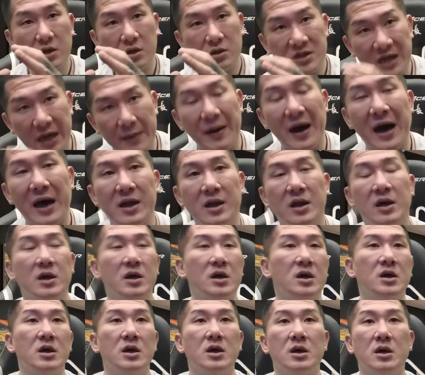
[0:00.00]
裁判，
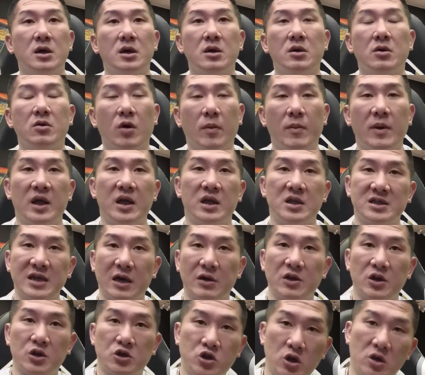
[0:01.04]
我们找
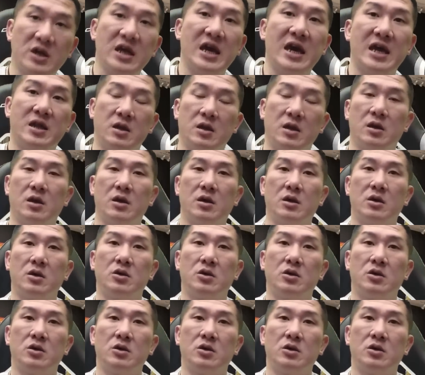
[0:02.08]
的训练